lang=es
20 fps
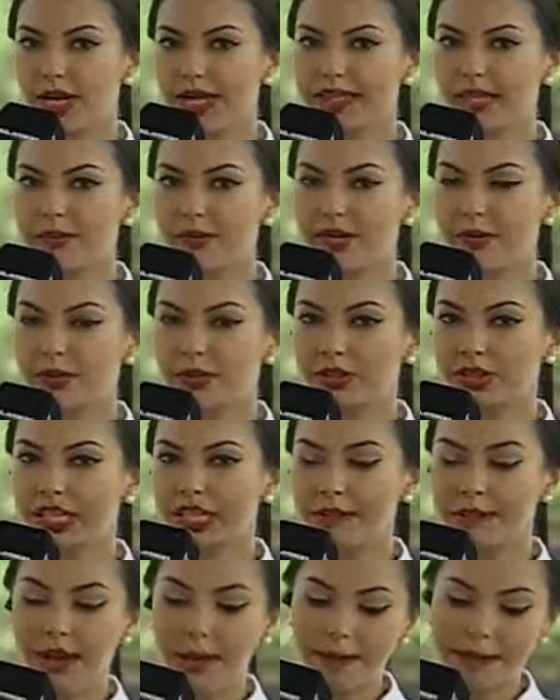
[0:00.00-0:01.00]
Y sobre este mismo
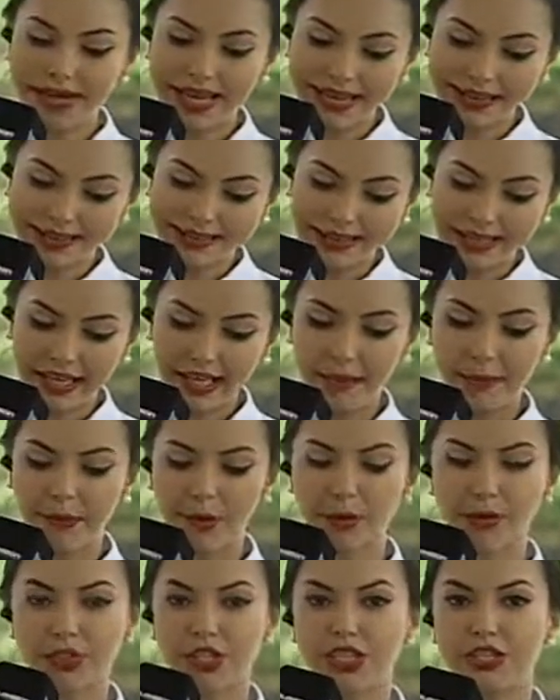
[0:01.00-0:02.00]
tema
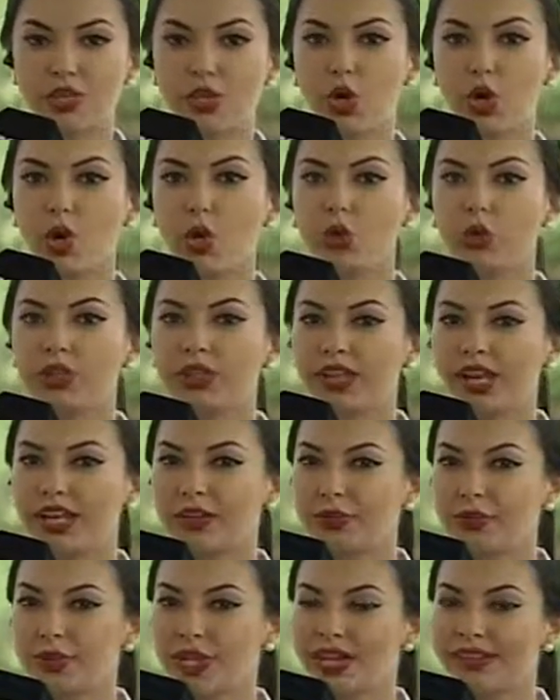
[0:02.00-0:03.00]
plantean procesos
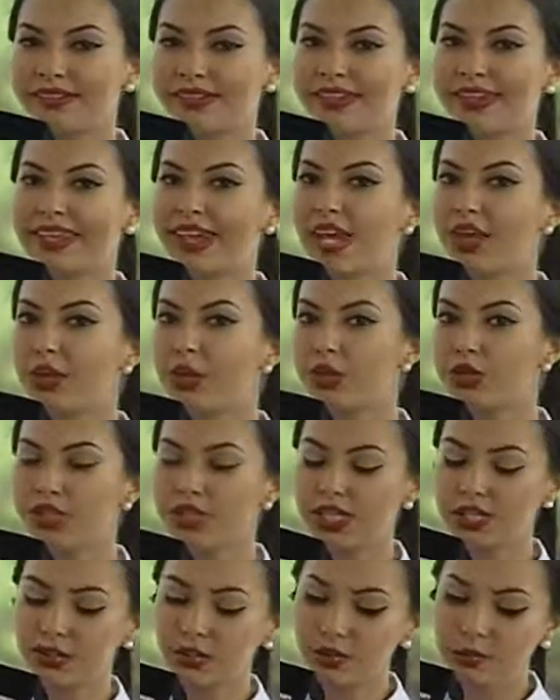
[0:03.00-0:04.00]
contra estudiantes que
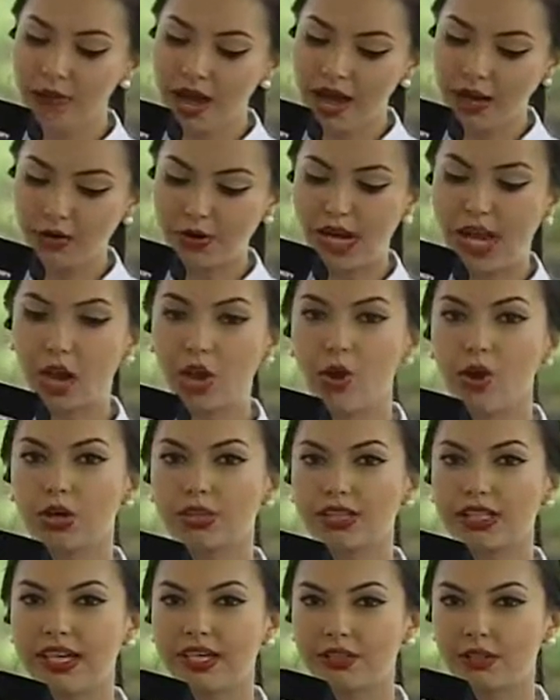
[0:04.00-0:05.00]
anoche tomaron la
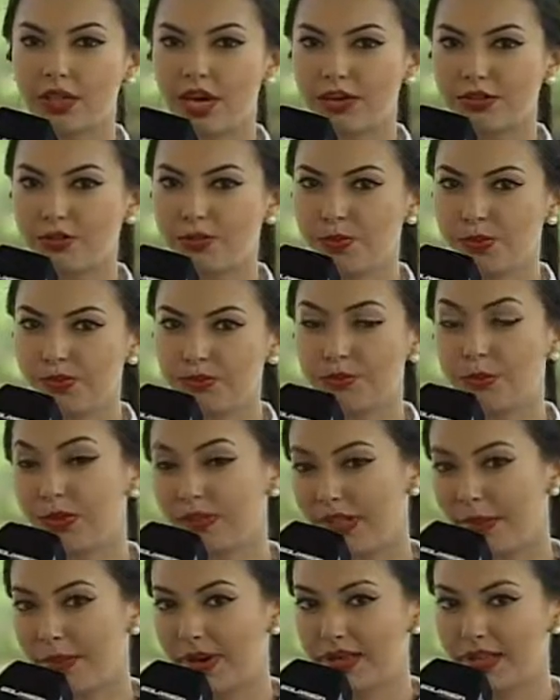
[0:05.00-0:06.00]
Corte Electoral
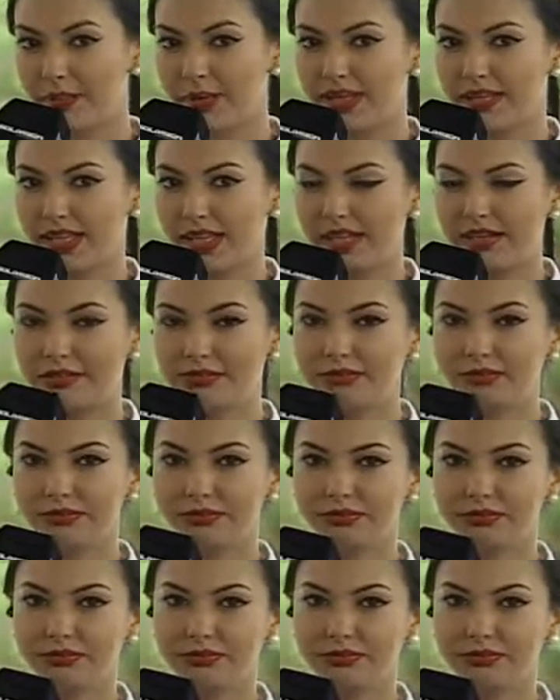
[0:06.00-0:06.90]
Departamental.